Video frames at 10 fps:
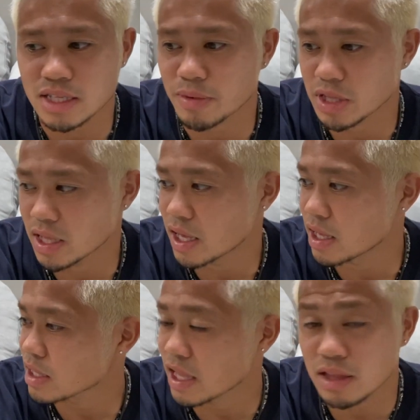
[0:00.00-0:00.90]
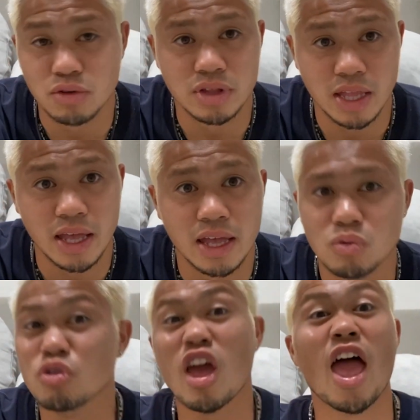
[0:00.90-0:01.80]
タメンで点取って、
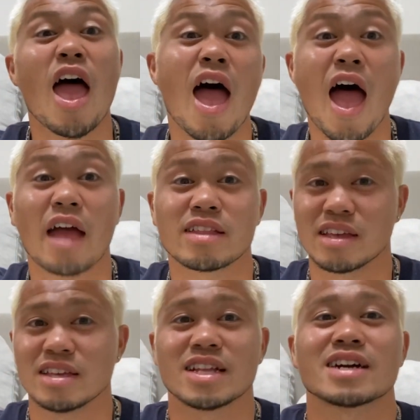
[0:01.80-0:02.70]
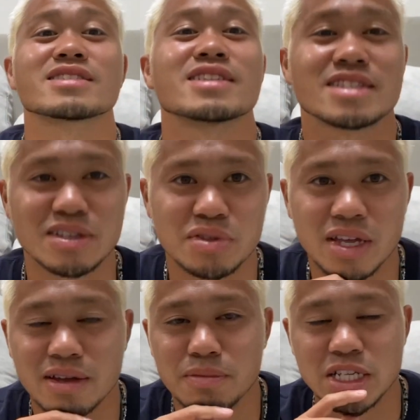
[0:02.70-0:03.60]
うえーって言いたかったんですけどね。
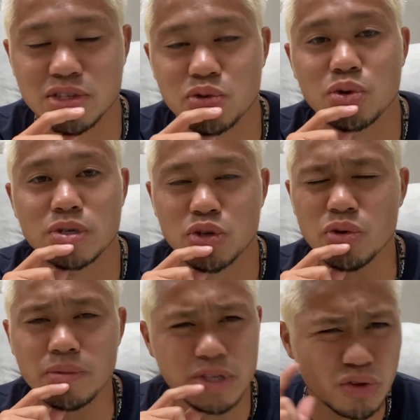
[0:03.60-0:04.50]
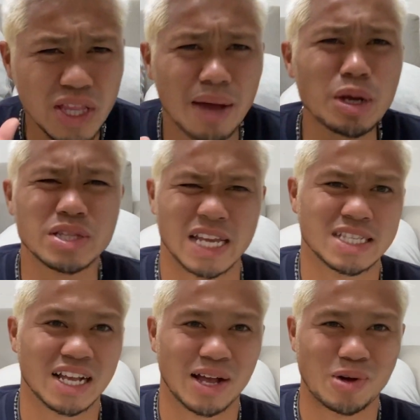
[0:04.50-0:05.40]
まあそこ、そ、そんな甘くない、
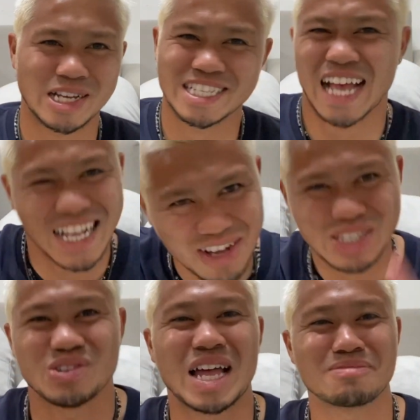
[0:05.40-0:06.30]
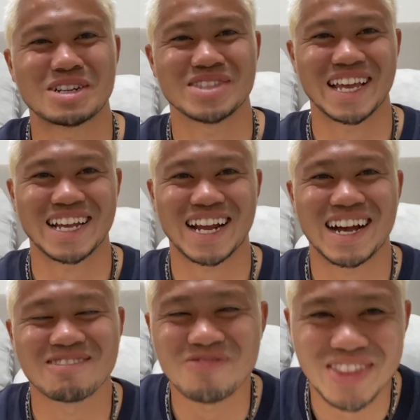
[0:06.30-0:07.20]
サッカーは。サッカーはそんな甘くないから。
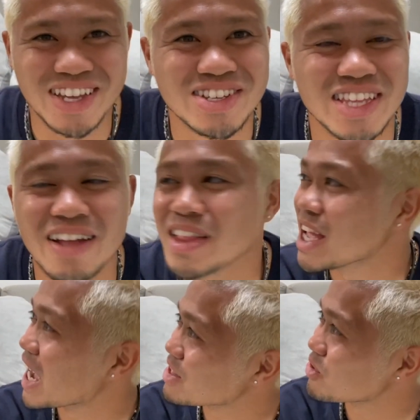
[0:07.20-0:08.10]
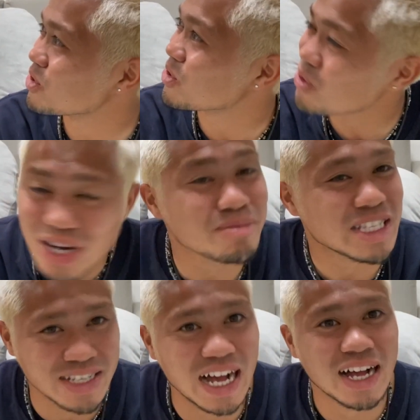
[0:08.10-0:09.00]
ということで、あのー、終わりま
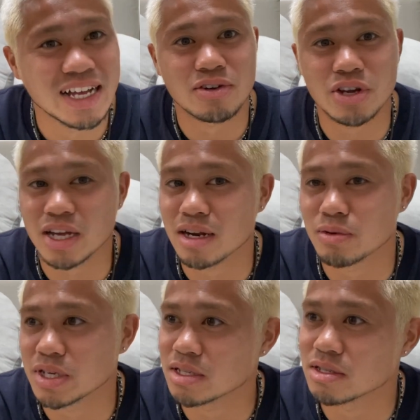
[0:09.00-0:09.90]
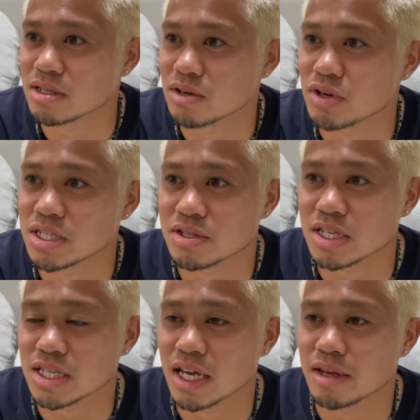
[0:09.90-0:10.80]
すが、これからも引き続き応援してくだ
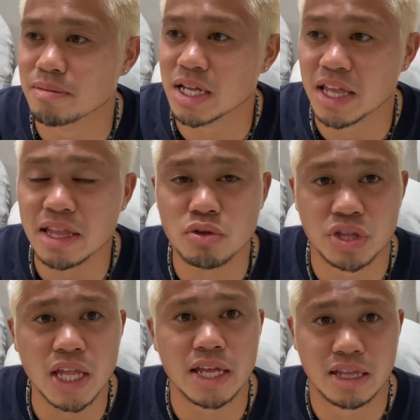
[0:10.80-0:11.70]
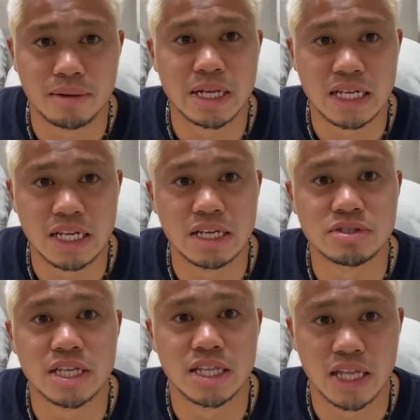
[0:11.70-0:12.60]
さい。まあ点取ってないんでね、まだリーグ
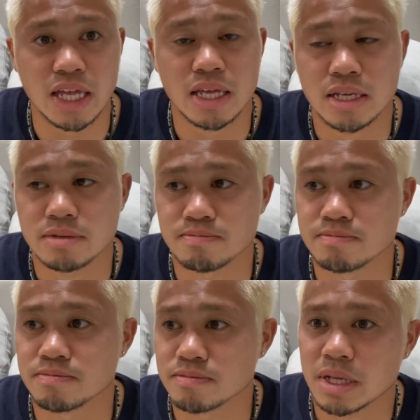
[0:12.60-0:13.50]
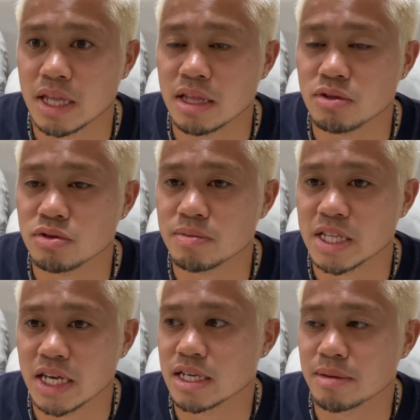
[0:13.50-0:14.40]
戦でね。うん。まあ点取るま
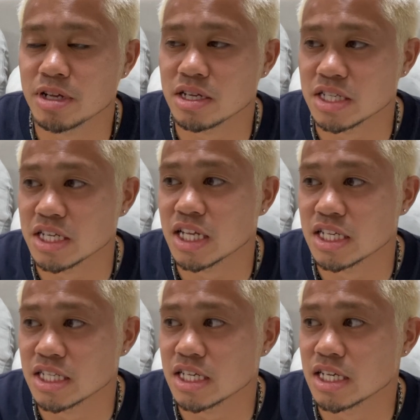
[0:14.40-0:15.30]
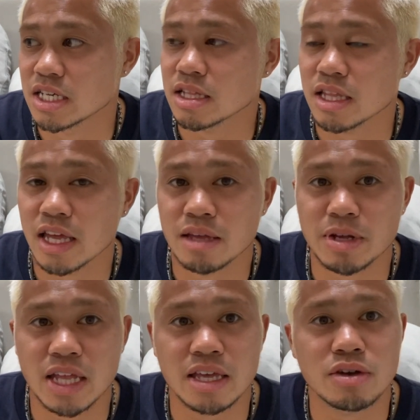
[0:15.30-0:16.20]
で頑張らなくちゃいけないし、で、今
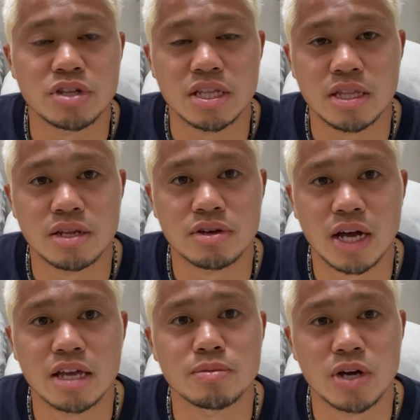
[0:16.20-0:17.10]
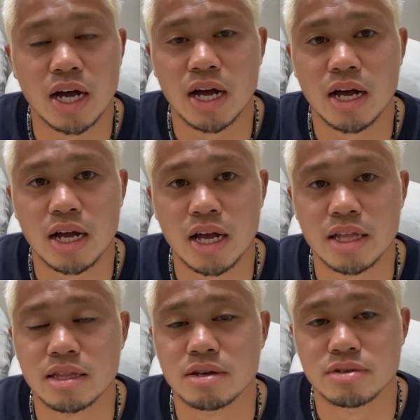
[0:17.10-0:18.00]
代表に行ってる歩夢が帰っ
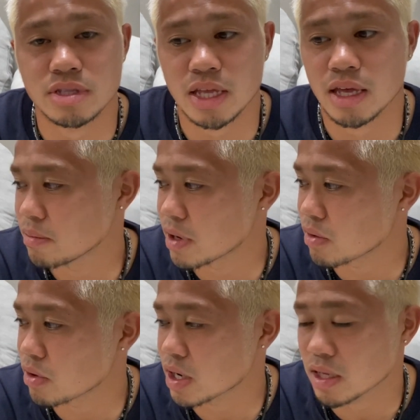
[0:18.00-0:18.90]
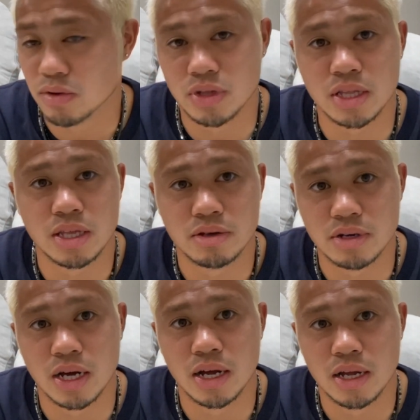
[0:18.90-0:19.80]
てくるんで、まあここからどうなっていく
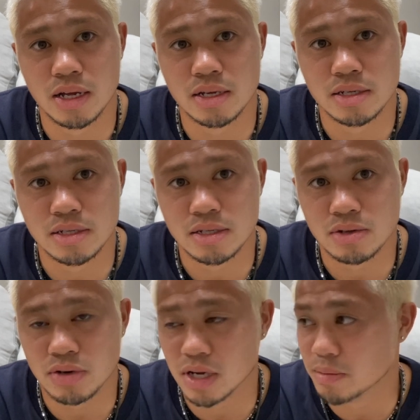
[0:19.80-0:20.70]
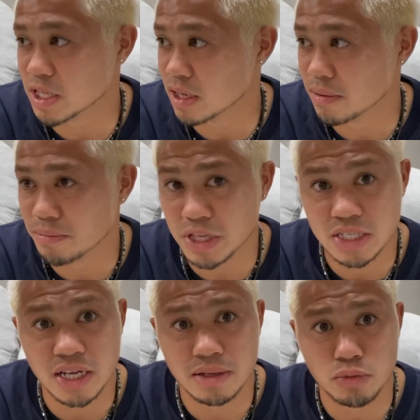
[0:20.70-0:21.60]
か。ここからまたベンチ
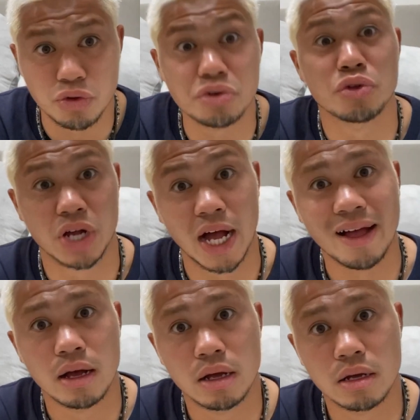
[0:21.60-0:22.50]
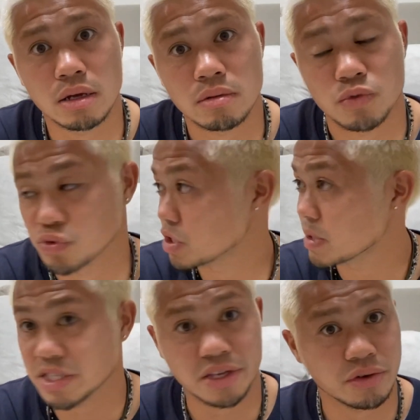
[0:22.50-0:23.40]
外に戻るのか戻り
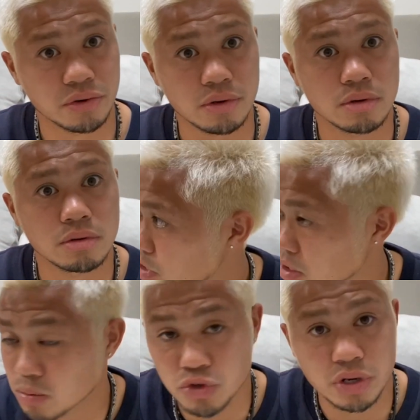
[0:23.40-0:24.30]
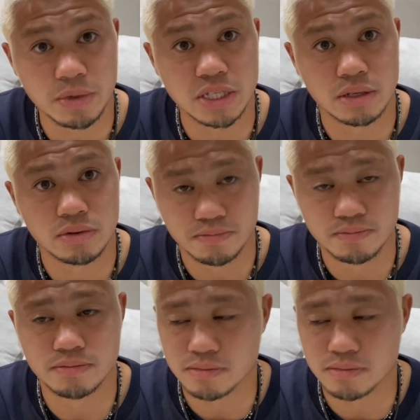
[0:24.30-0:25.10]
ませんよ。絶対戻りませんよ。うん